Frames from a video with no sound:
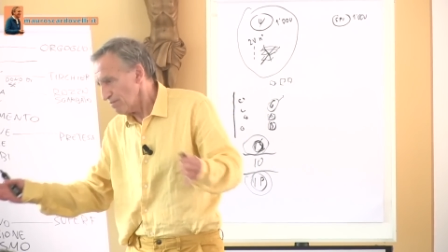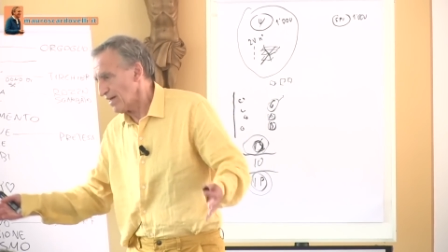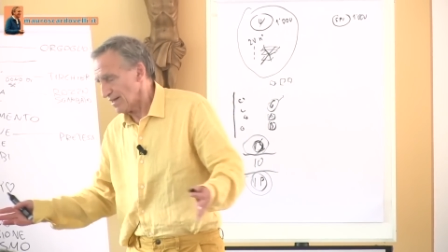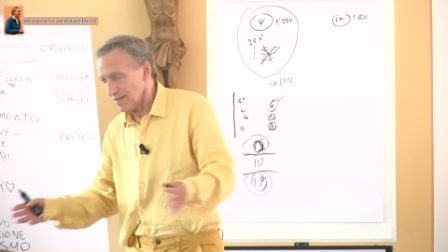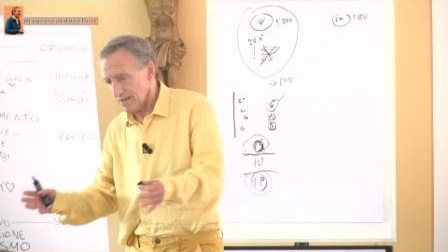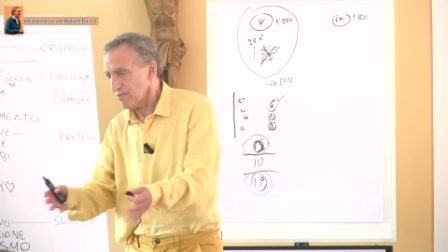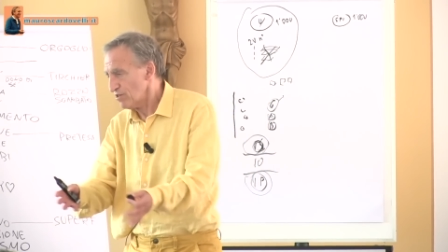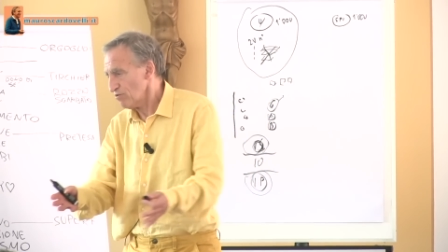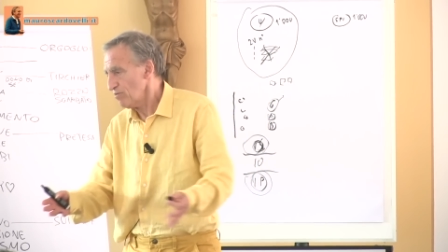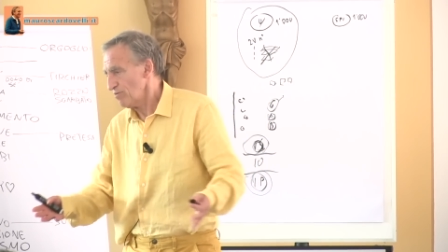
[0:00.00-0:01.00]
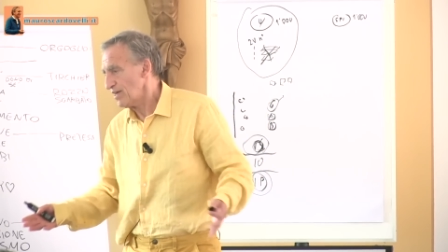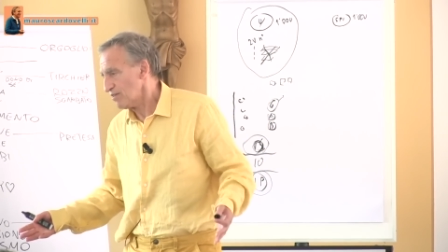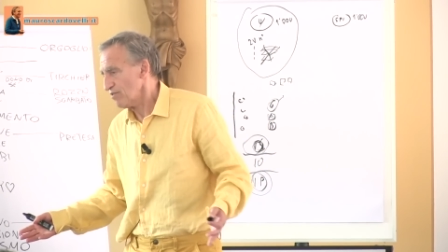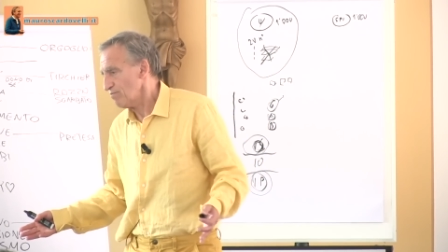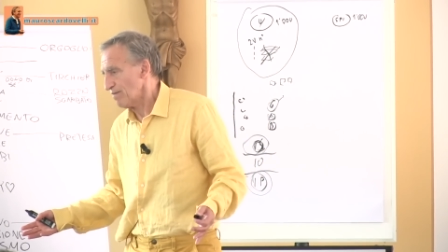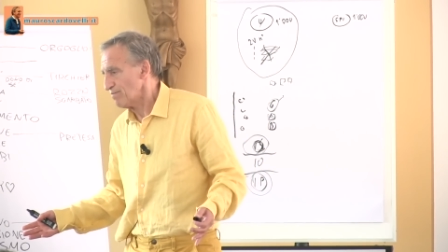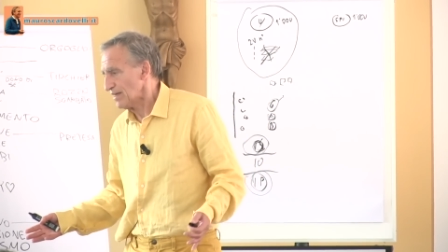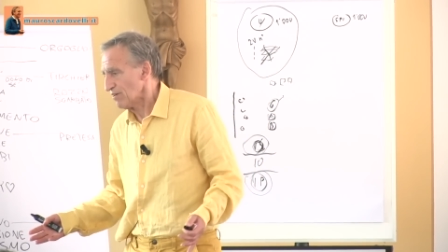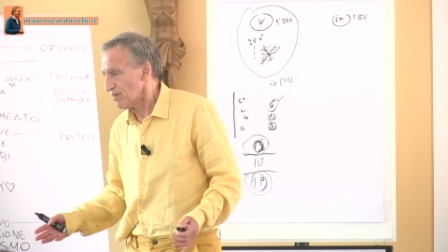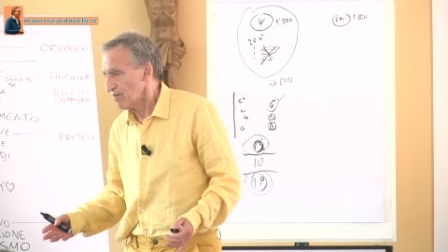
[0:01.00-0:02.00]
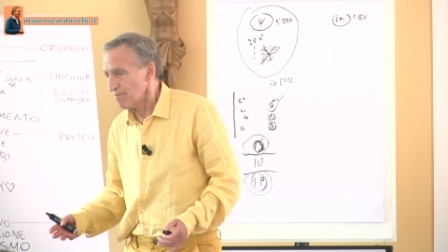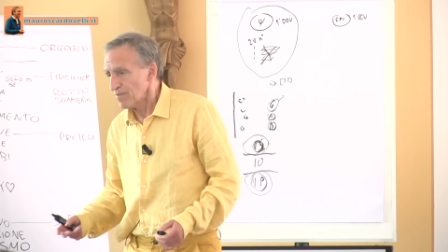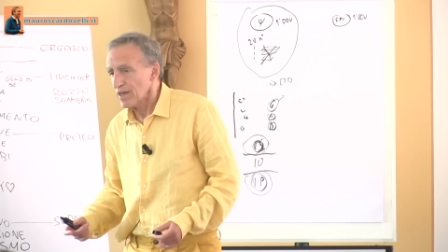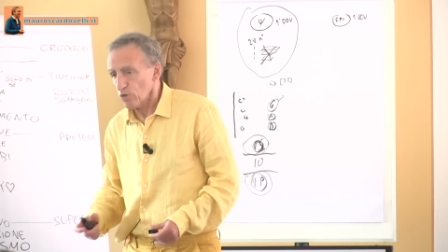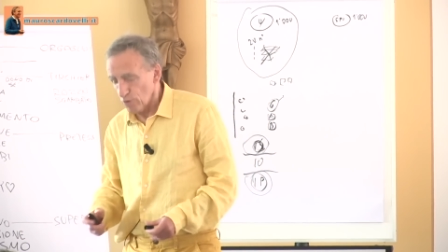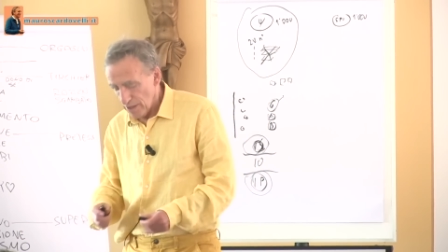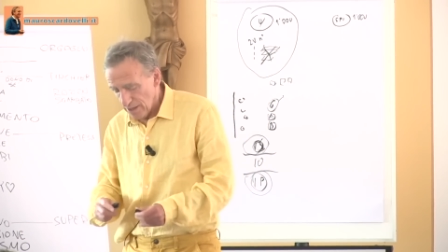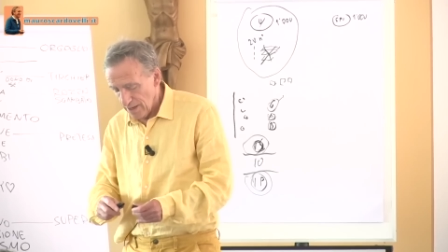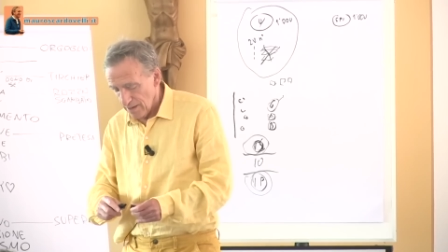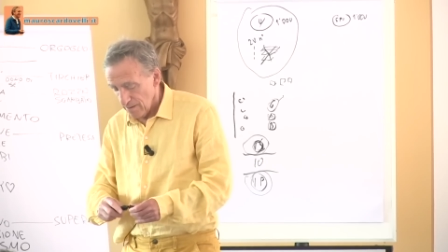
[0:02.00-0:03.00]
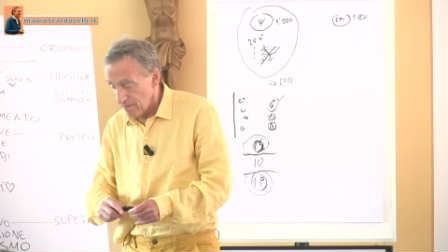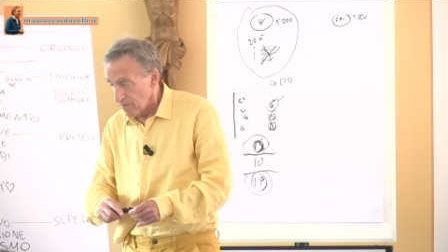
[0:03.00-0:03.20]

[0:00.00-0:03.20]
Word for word: Bene, in questo momento è un bambino. Quindi